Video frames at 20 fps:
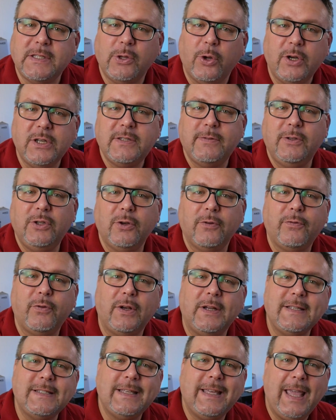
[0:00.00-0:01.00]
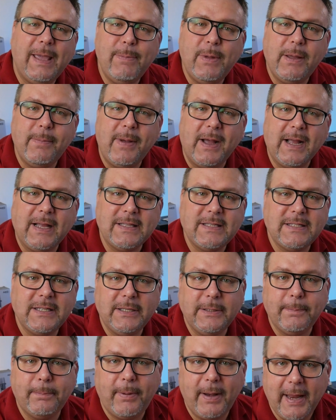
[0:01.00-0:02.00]
ein neues Video für das
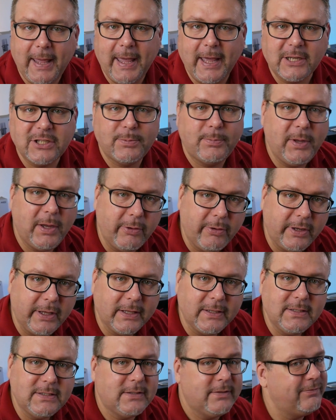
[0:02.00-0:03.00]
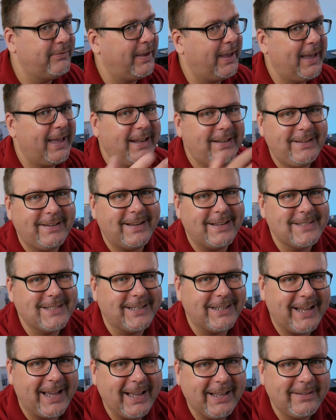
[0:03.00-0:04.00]
Gaming-Magazin Play Experience. Wer hätte das
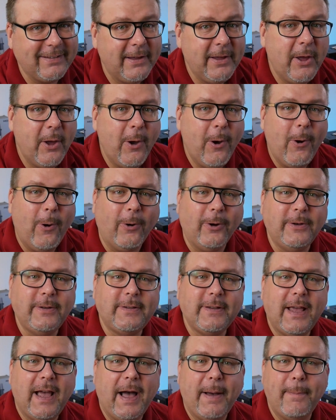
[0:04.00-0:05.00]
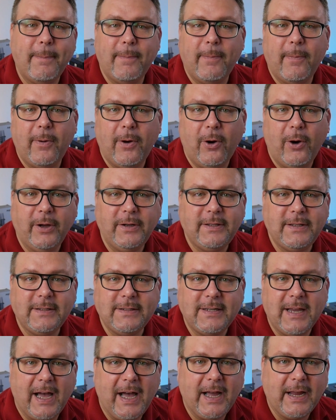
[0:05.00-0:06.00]
gedacht? Und am heutigen
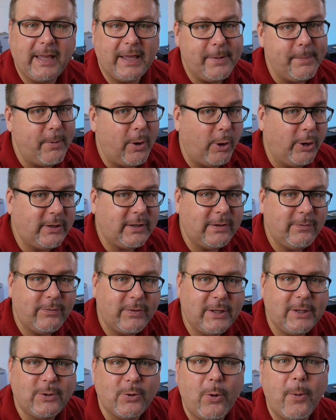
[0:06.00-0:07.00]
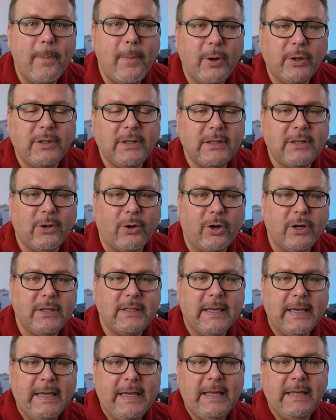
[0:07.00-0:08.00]
Tag, im heutigen Video, möchte ich
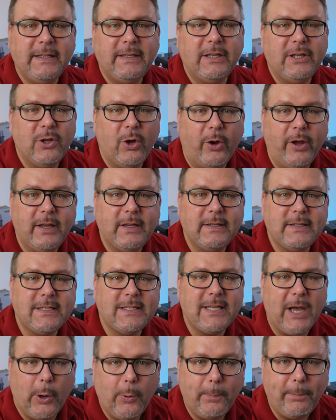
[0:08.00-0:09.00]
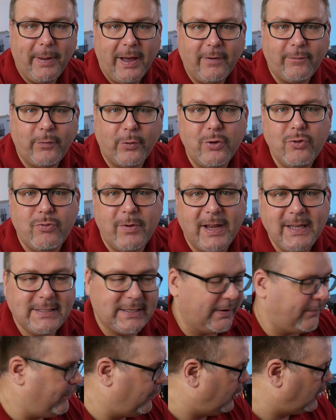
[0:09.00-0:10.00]
euch die neue Soundbar von
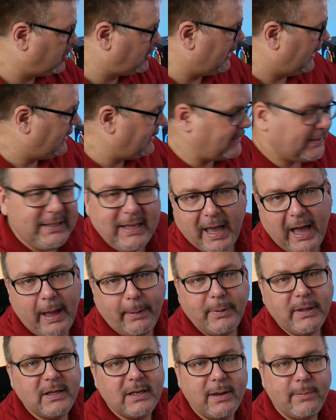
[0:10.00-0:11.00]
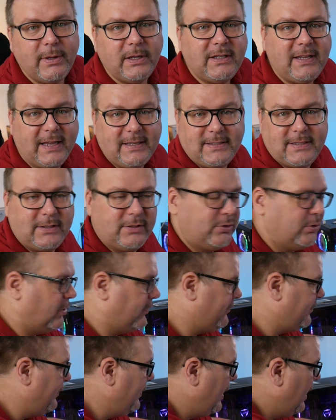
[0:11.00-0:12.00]
Razer vorstellen. Die habe ich nämlich testen
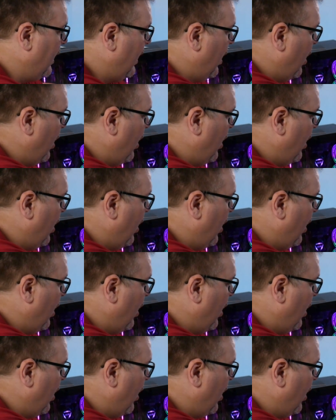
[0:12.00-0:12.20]
dürfen